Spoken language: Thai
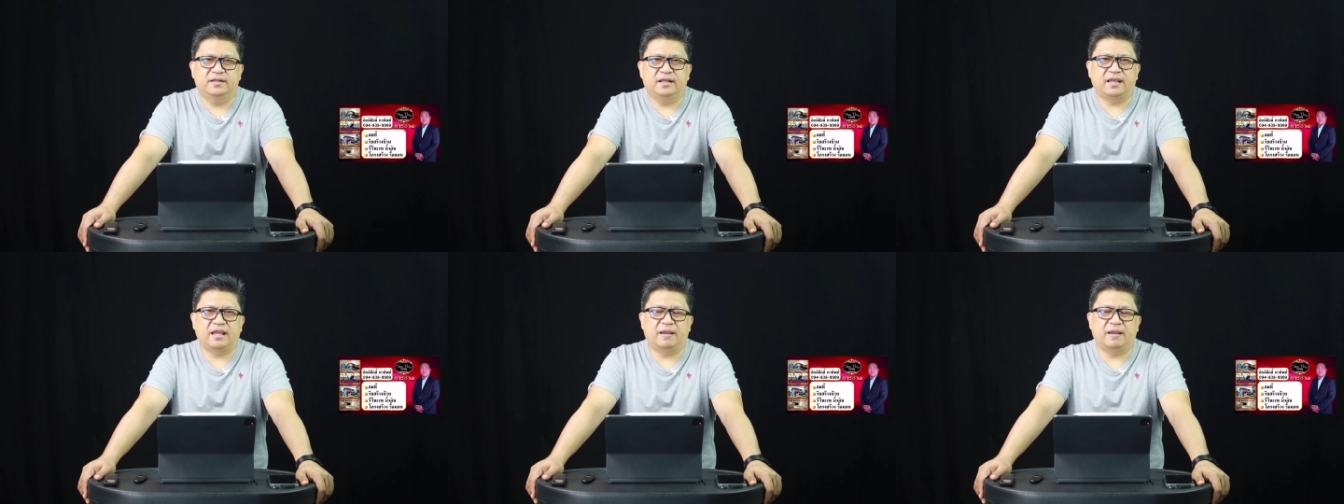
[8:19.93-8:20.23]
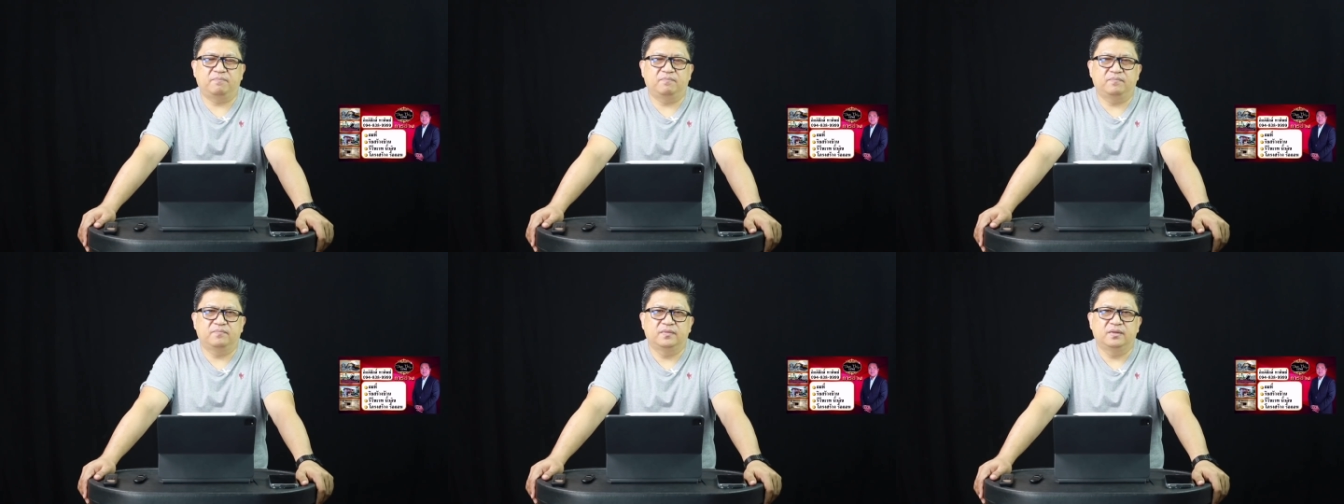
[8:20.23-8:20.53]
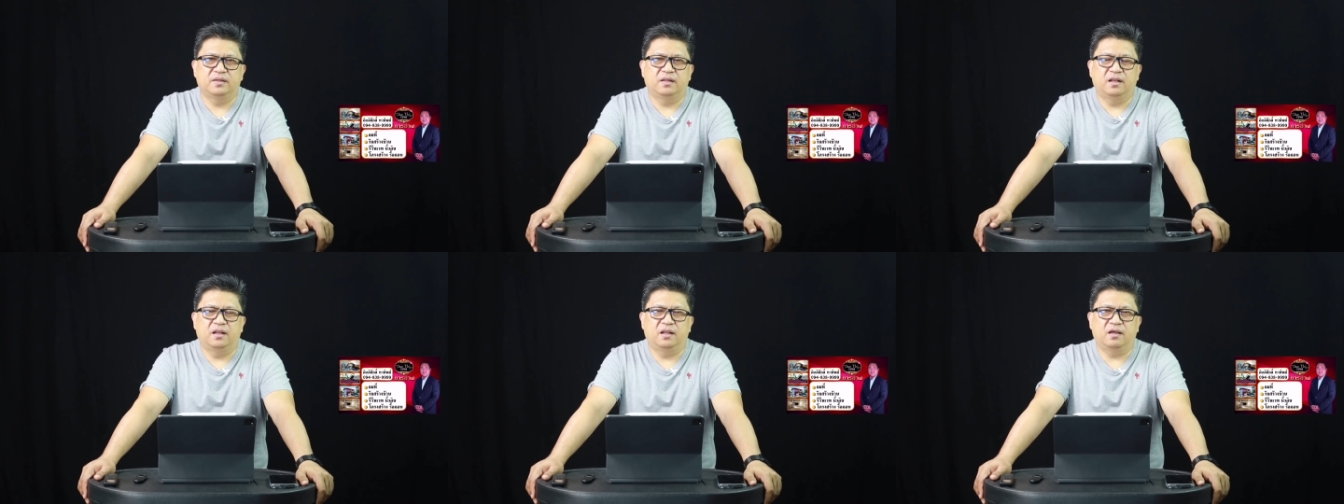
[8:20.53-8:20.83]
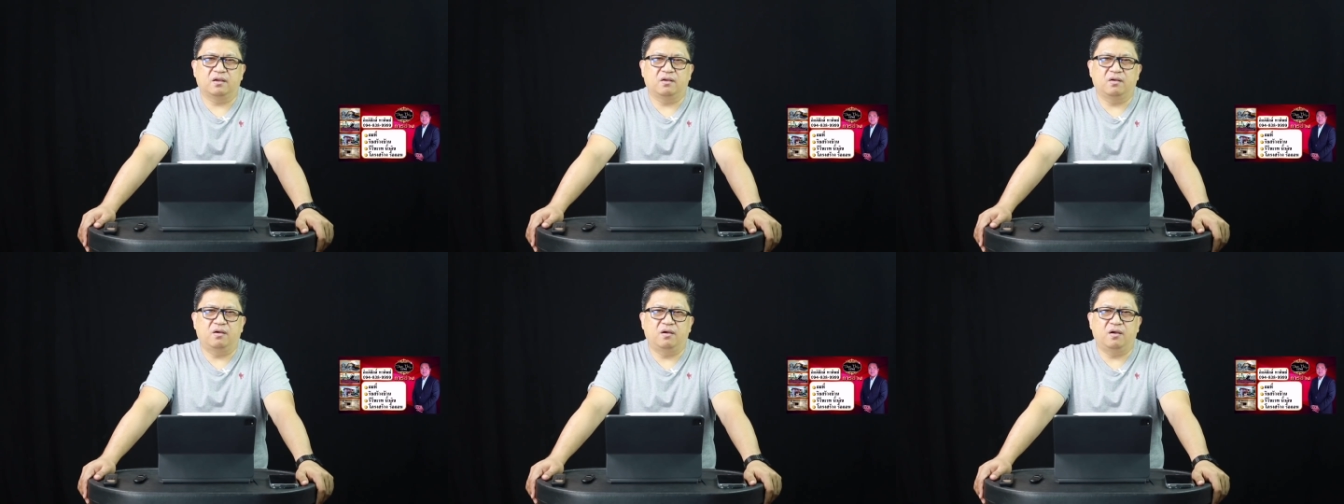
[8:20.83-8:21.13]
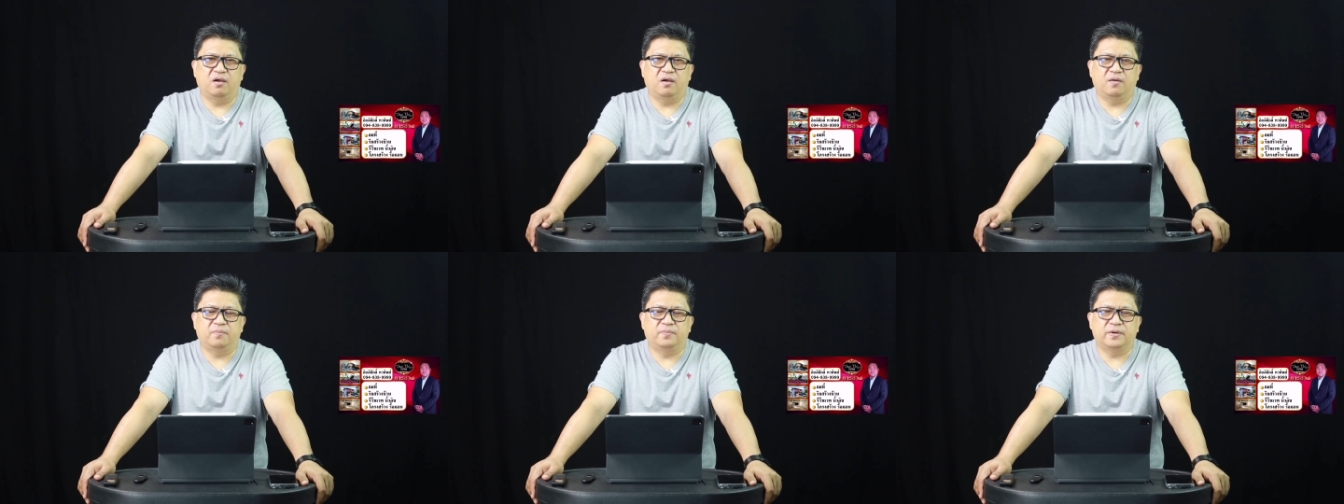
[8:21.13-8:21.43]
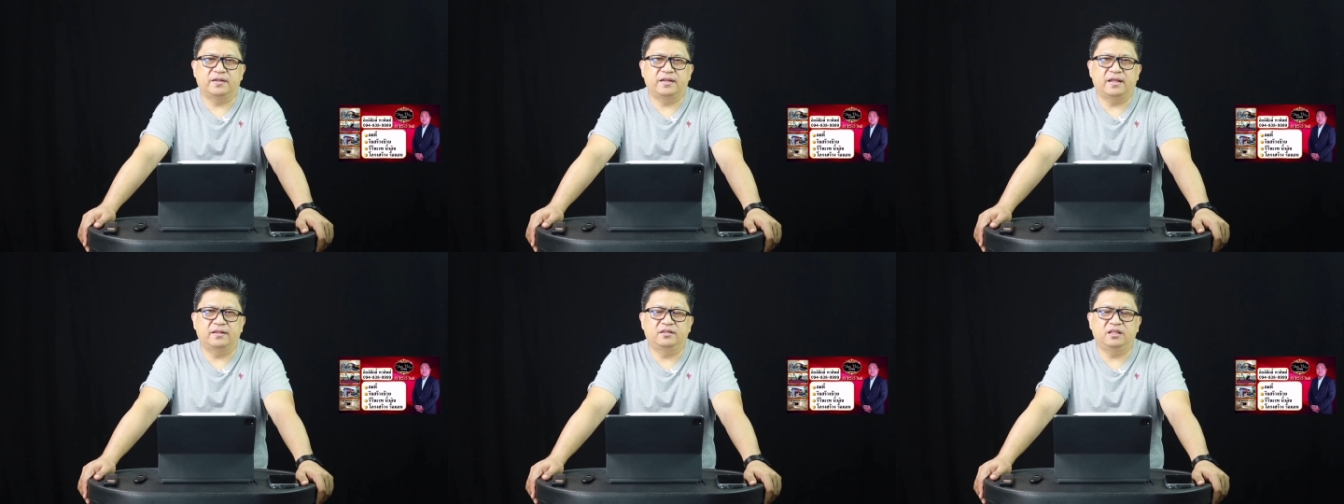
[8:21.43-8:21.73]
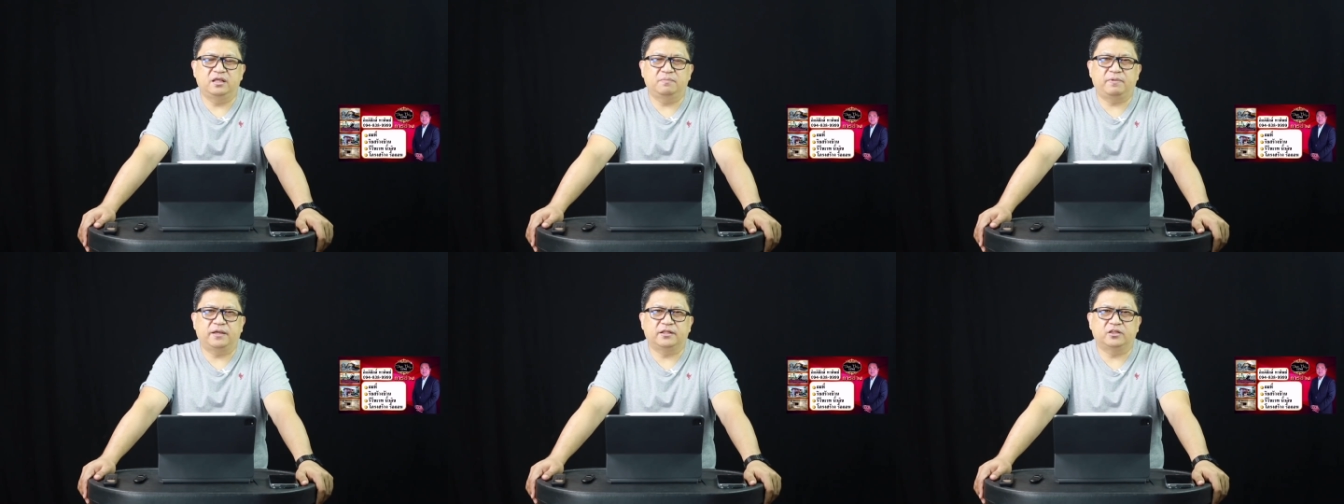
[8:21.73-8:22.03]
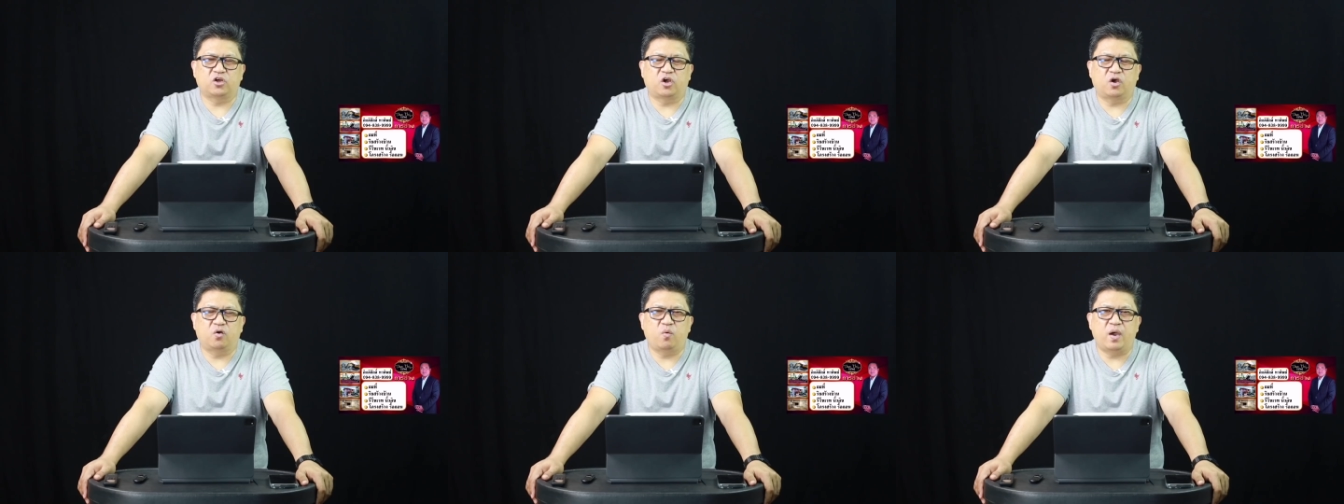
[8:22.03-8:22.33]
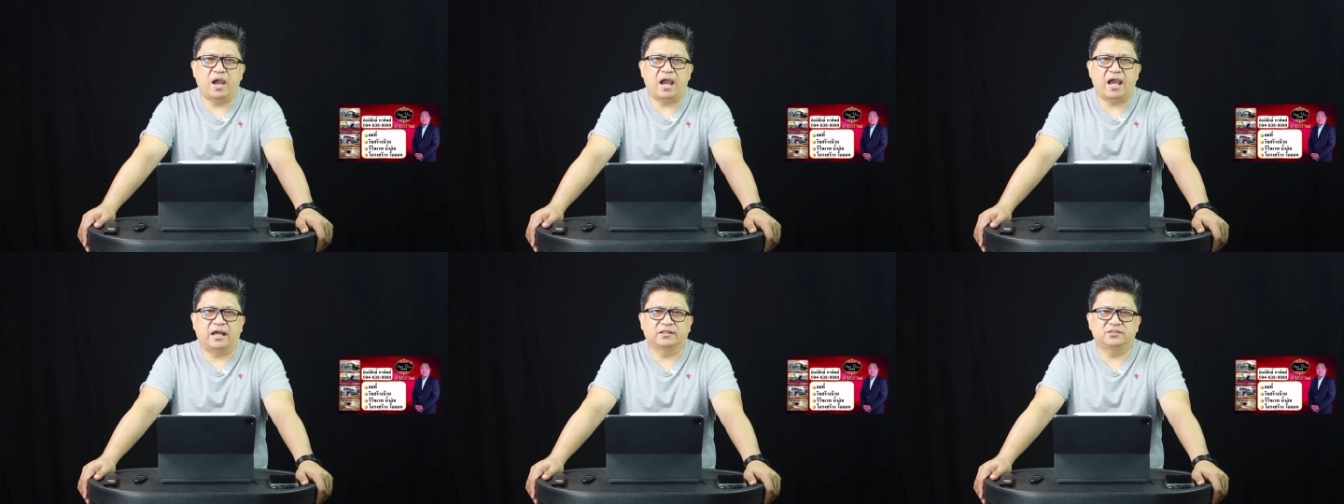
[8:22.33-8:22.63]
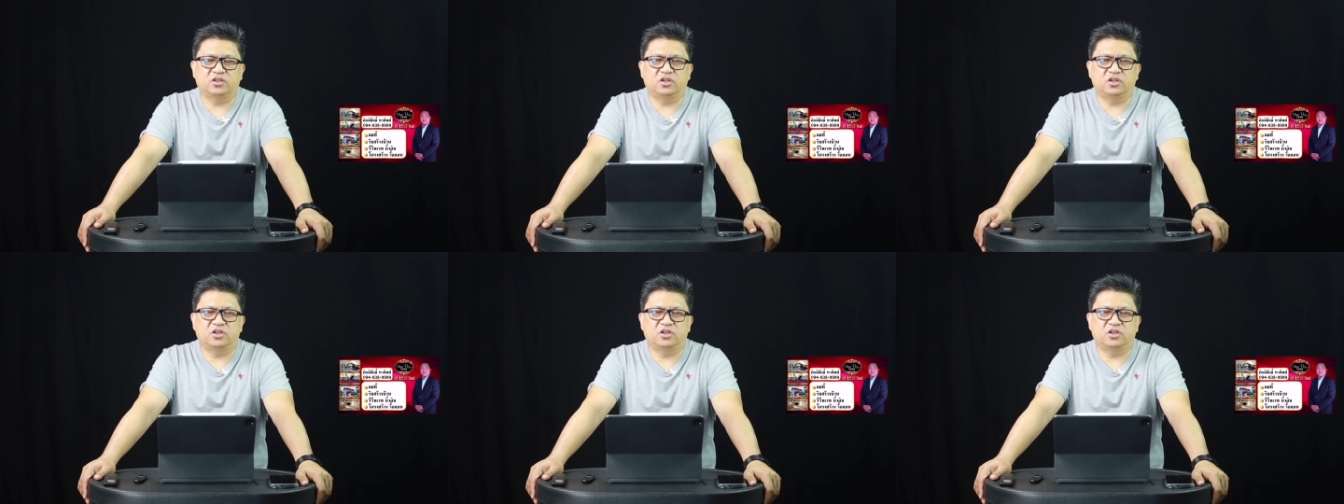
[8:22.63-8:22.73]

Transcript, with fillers: นะครับแล้วก็ประเด็นที่ไปต่อว่า